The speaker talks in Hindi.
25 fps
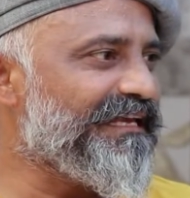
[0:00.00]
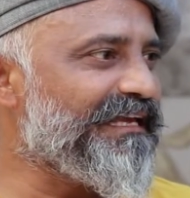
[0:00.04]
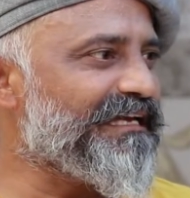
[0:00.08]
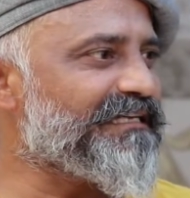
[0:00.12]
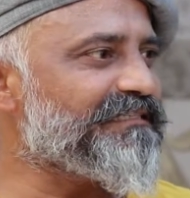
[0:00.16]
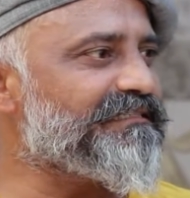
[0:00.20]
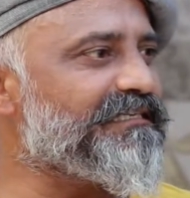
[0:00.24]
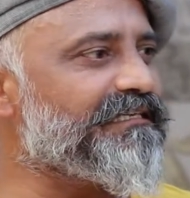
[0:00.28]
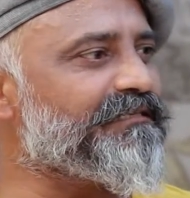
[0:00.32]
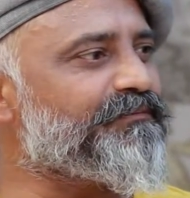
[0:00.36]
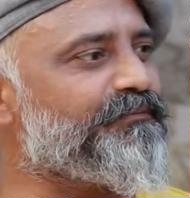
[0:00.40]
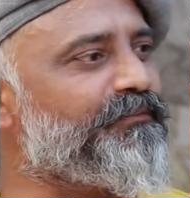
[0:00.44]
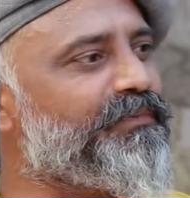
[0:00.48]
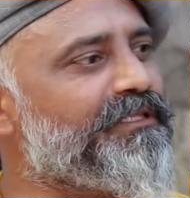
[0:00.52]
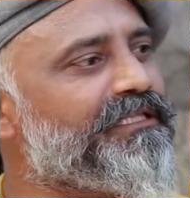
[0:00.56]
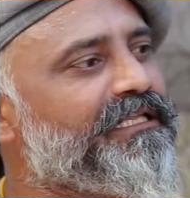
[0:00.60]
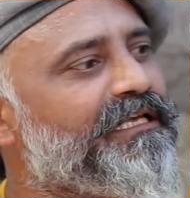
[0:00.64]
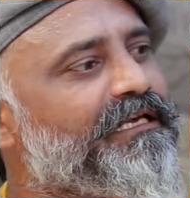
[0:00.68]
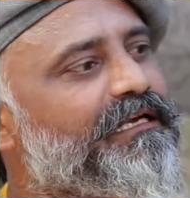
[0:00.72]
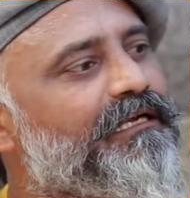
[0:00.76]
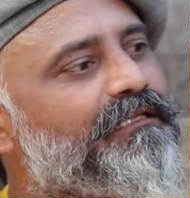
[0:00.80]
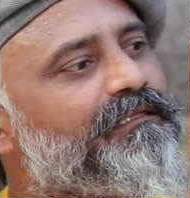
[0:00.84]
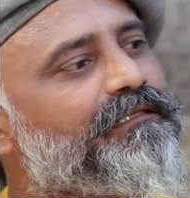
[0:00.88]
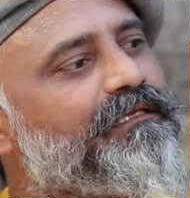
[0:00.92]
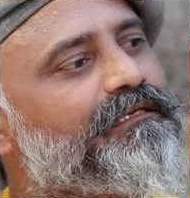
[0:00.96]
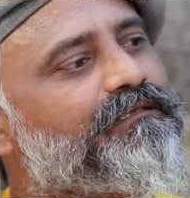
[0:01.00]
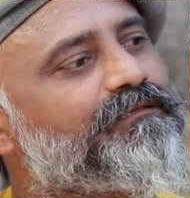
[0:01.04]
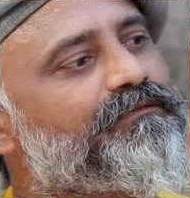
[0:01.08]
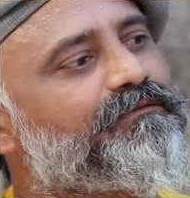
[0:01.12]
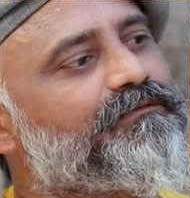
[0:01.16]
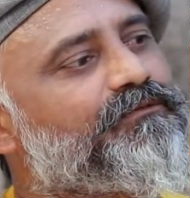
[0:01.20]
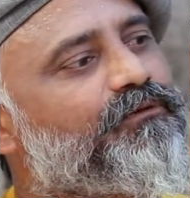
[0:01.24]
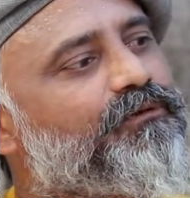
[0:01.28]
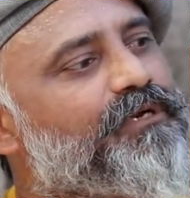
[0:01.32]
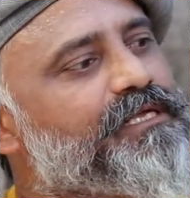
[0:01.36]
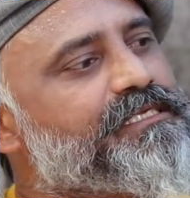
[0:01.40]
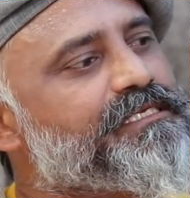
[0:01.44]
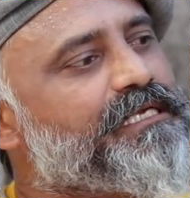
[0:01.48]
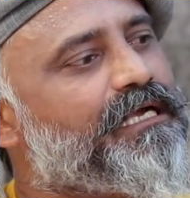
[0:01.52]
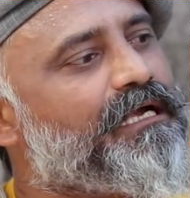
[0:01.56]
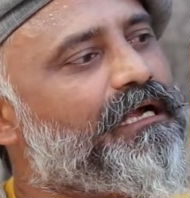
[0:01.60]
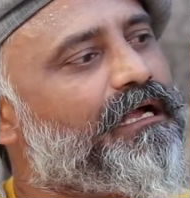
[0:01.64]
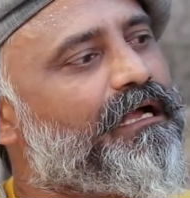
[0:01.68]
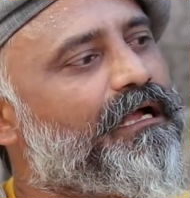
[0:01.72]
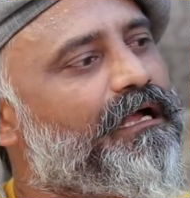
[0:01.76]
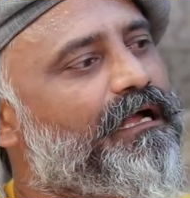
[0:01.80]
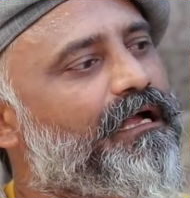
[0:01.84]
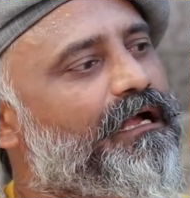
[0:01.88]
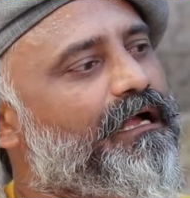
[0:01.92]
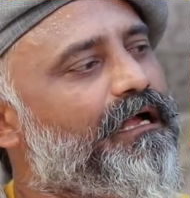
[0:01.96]
एक जस बंदे के अंदर थोड़ा सा
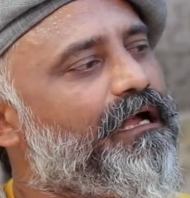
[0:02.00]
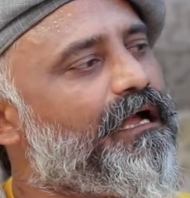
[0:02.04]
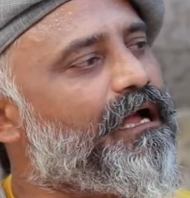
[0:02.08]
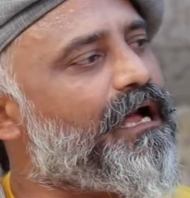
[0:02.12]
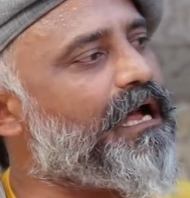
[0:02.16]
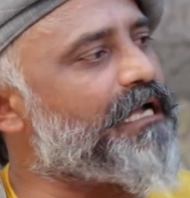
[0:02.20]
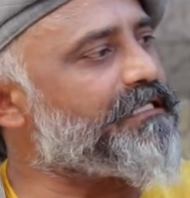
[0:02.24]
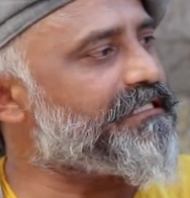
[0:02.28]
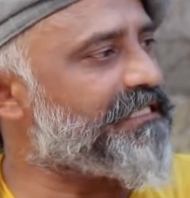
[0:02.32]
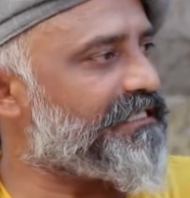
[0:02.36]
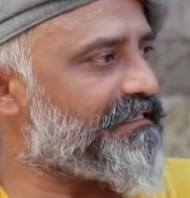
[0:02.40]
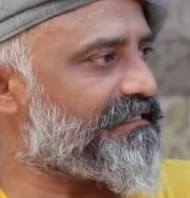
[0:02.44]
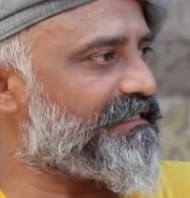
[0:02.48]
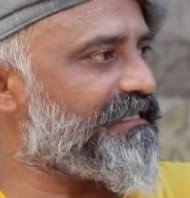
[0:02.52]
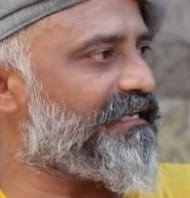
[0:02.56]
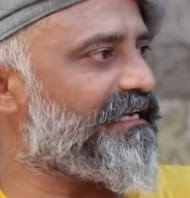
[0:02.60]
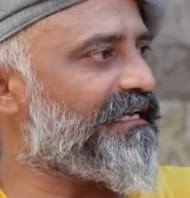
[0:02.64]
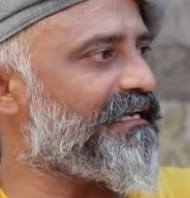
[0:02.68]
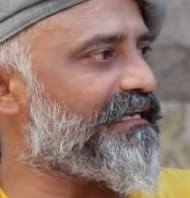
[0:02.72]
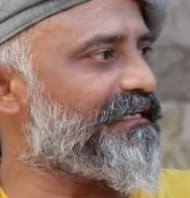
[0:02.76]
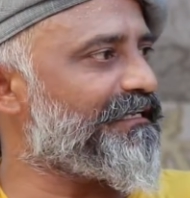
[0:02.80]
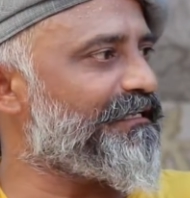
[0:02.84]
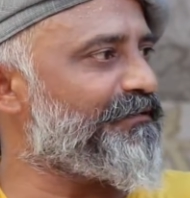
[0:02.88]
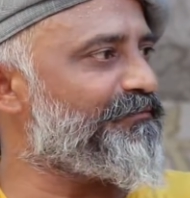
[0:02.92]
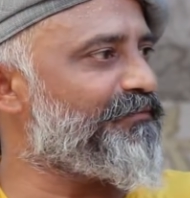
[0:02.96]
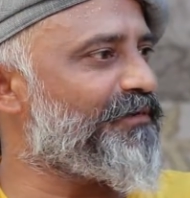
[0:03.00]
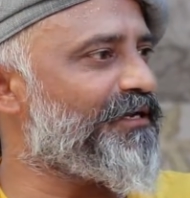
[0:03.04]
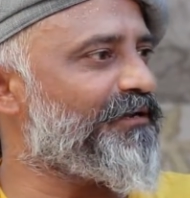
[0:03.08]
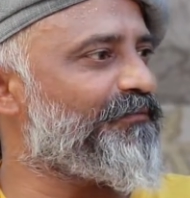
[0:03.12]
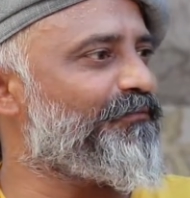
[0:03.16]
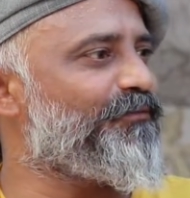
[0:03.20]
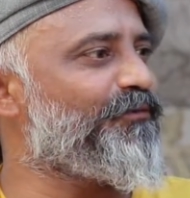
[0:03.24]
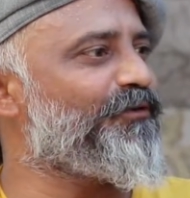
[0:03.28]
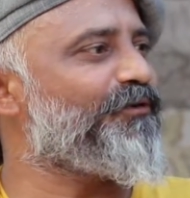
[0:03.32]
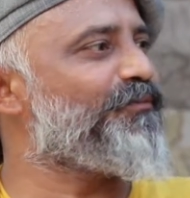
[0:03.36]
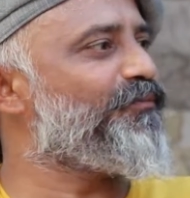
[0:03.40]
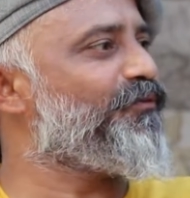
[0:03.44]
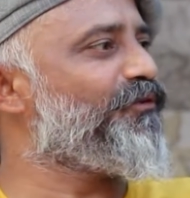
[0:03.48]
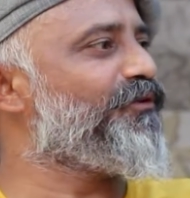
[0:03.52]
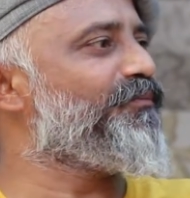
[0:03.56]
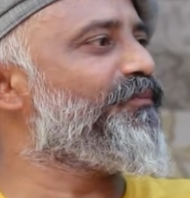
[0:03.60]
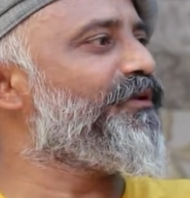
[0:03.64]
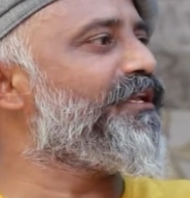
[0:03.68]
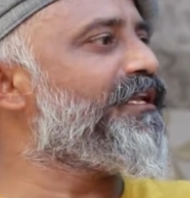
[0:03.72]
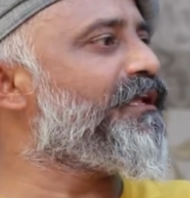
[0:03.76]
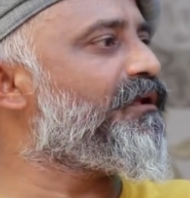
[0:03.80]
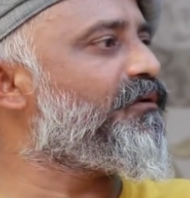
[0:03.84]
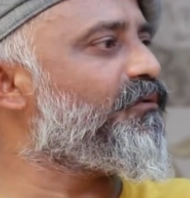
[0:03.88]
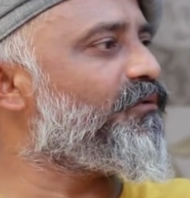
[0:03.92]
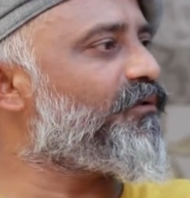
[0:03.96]
आ जाता है कि मैं बुगी बुगी
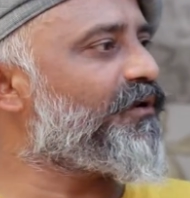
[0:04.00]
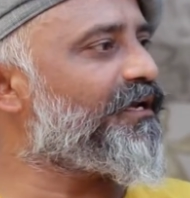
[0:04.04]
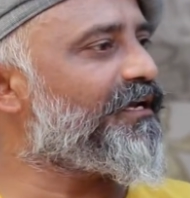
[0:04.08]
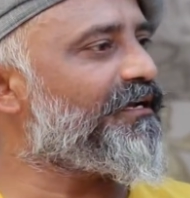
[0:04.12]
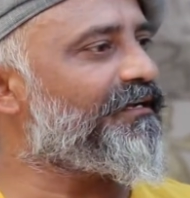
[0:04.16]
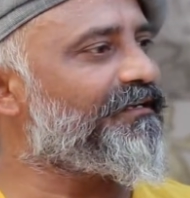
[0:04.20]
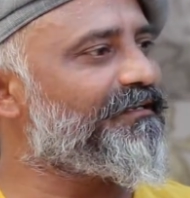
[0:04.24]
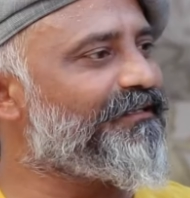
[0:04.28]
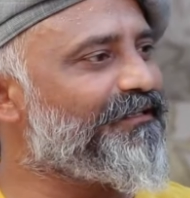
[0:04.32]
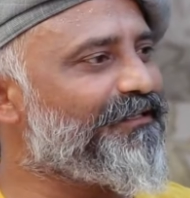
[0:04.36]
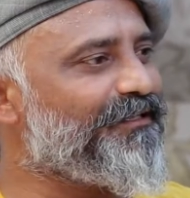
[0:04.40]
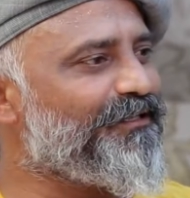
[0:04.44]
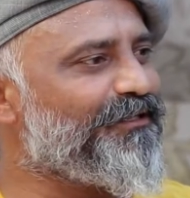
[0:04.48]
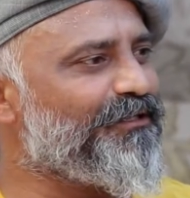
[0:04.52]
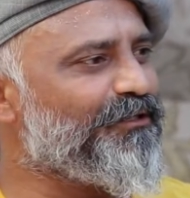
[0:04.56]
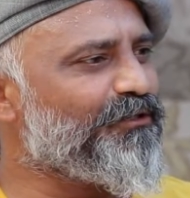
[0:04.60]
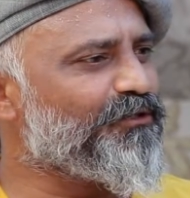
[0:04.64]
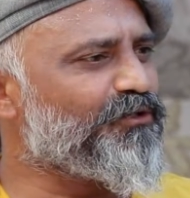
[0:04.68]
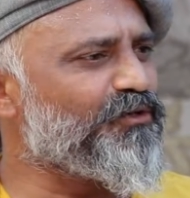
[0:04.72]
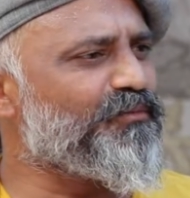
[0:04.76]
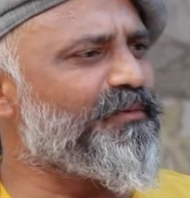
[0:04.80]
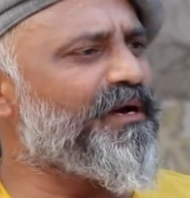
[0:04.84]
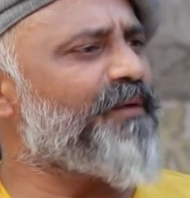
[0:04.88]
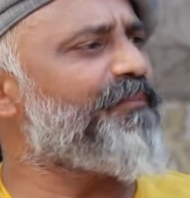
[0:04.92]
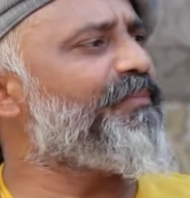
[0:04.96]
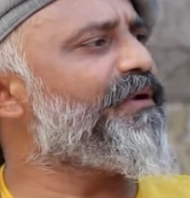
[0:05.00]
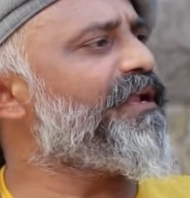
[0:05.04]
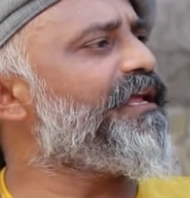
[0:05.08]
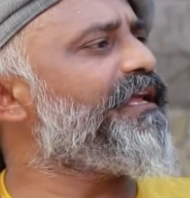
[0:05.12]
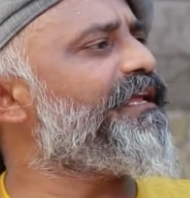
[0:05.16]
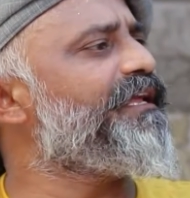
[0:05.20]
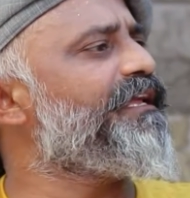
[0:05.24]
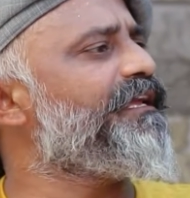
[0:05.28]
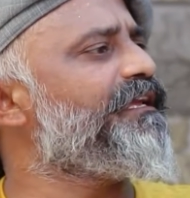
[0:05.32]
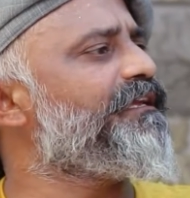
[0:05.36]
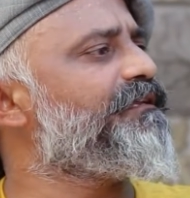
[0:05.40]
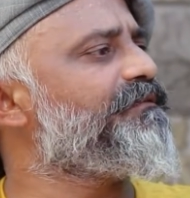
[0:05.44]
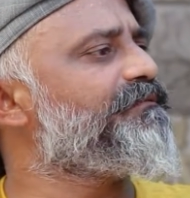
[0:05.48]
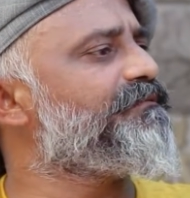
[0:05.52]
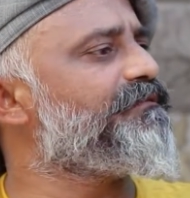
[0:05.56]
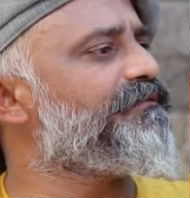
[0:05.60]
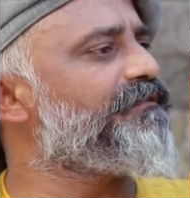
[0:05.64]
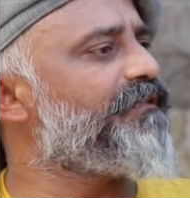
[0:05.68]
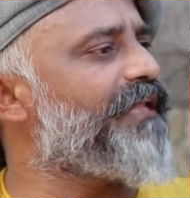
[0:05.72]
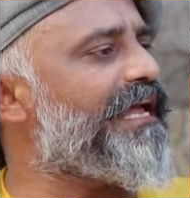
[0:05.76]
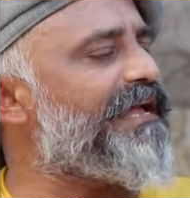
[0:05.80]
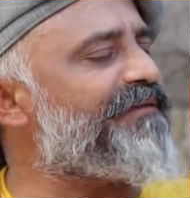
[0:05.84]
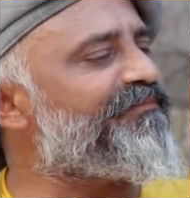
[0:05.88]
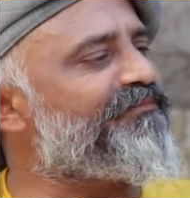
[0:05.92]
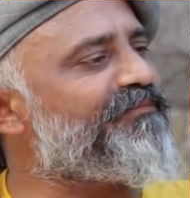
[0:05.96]
विनर हो गया जी तो मैं अपना ही
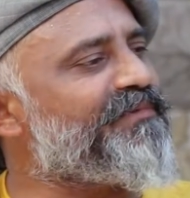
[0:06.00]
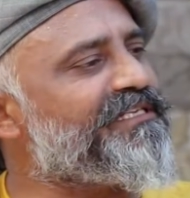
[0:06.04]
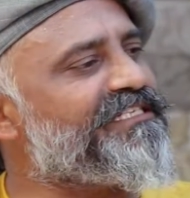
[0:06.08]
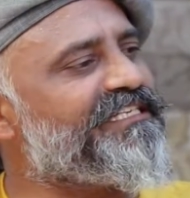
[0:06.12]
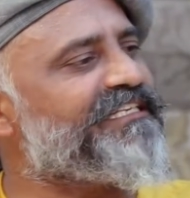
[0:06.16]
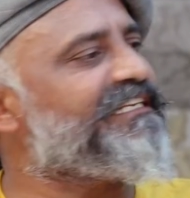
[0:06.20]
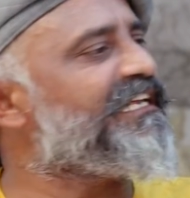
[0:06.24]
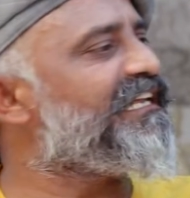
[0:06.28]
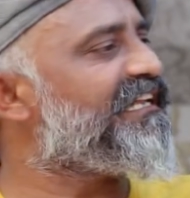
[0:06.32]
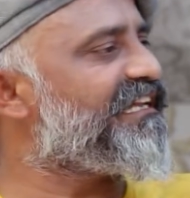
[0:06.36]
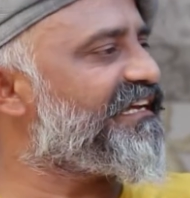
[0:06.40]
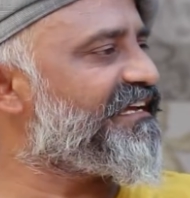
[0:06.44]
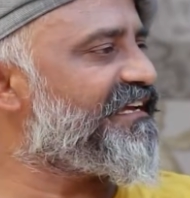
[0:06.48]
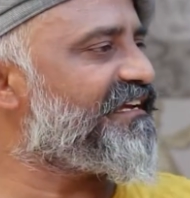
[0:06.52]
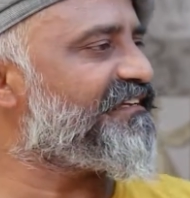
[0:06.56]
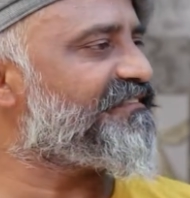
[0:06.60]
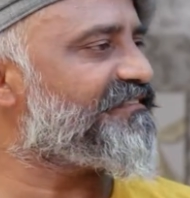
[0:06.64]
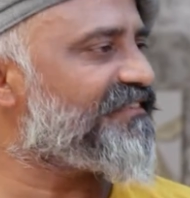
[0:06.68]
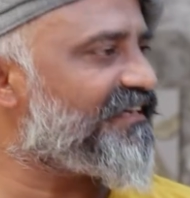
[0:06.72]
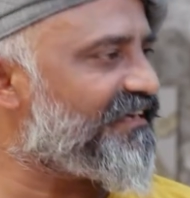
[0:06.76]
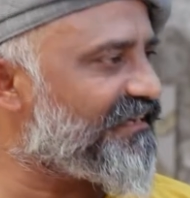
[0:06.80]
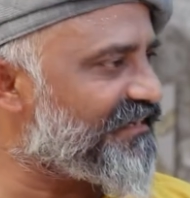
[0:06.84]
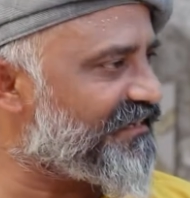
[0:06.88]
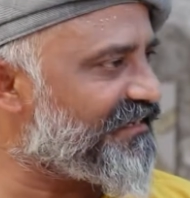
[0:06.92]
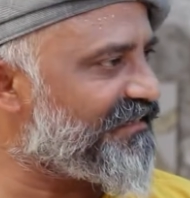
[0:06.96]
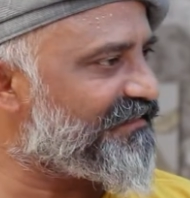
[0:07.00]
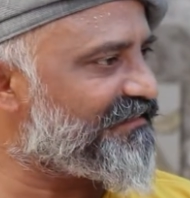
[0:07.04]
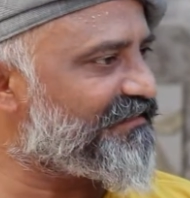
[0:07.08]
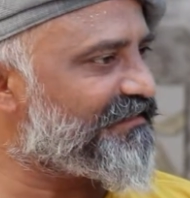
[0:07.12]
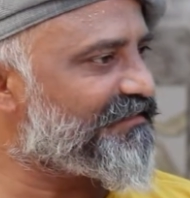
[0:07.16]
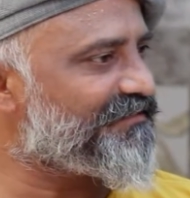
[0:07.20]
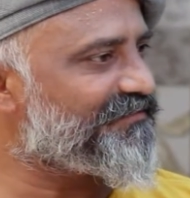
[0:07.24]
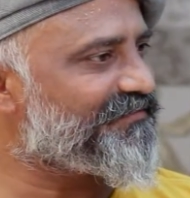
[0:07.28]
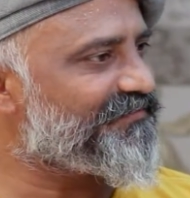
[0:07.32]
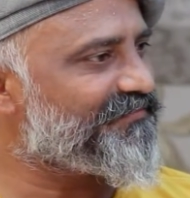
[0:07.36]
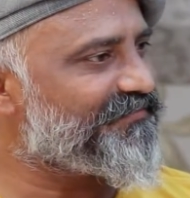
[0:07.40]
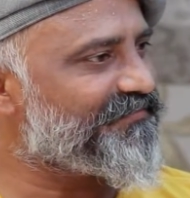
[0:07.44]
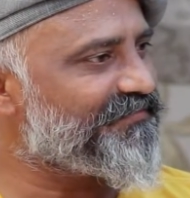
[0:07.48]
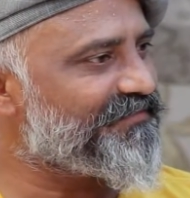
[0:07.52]
लाइफ में जीने लग गया शहर के अंदर